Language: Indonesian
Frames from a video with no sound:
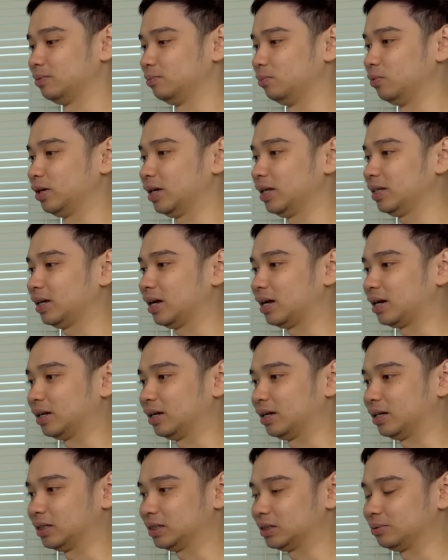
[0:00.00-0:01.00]
Mungkin
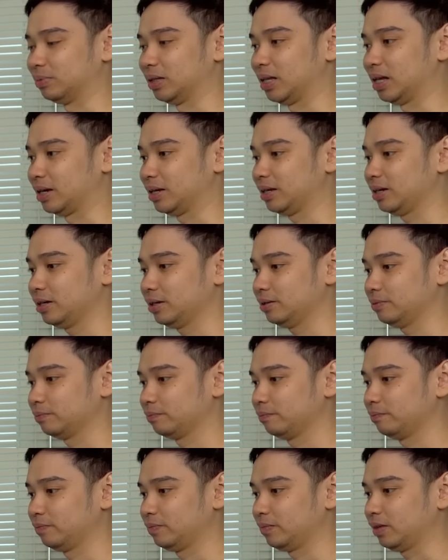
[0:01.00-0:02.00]
karena sebenarnya
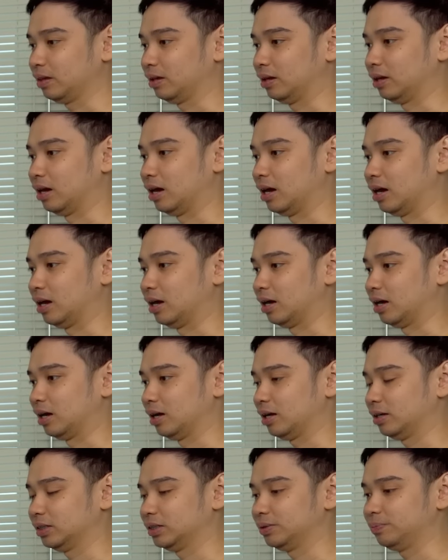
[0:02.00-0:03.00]

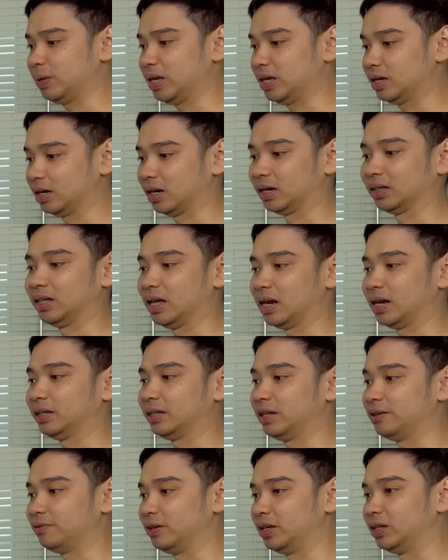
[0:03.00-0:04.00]
ya speaker dari
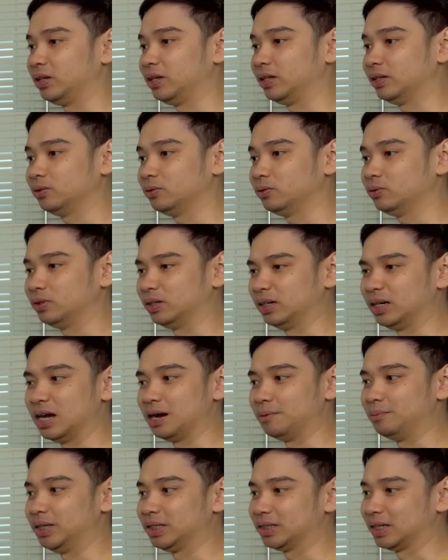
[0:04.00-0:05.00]
TV ini itu
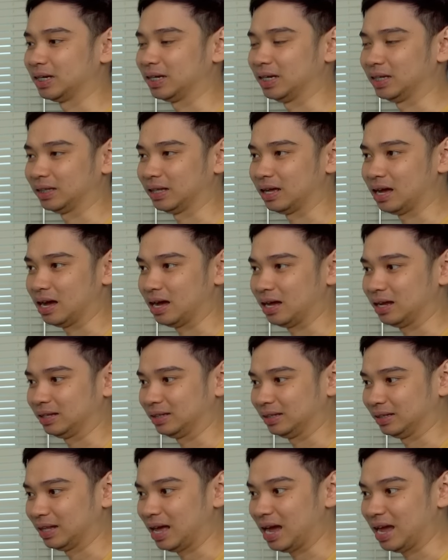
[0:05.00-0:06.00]
nggak bisa
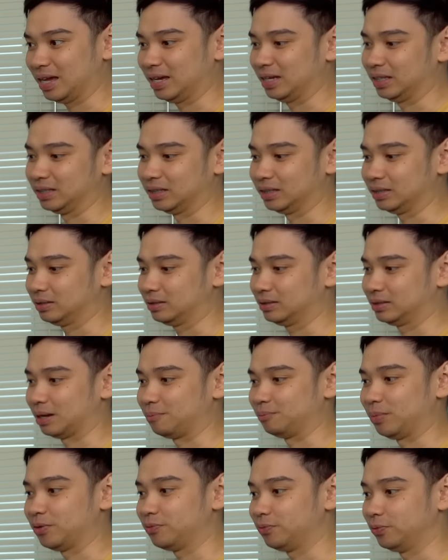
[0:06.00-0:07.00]
kita naikin sampai